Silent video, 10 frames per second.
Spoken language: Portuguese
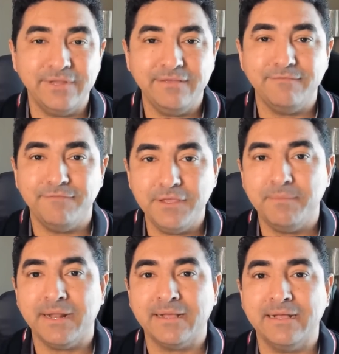né, vir
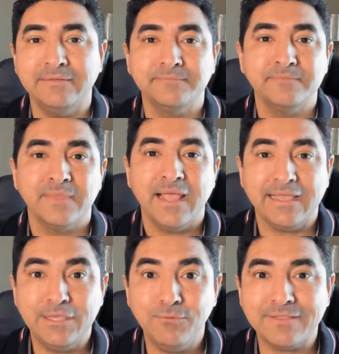para cá,
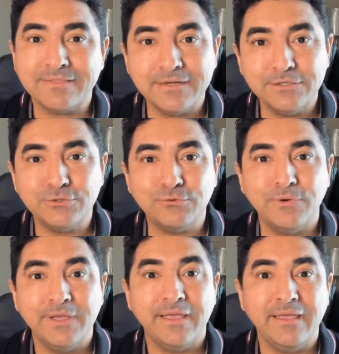aqui no Atlântico,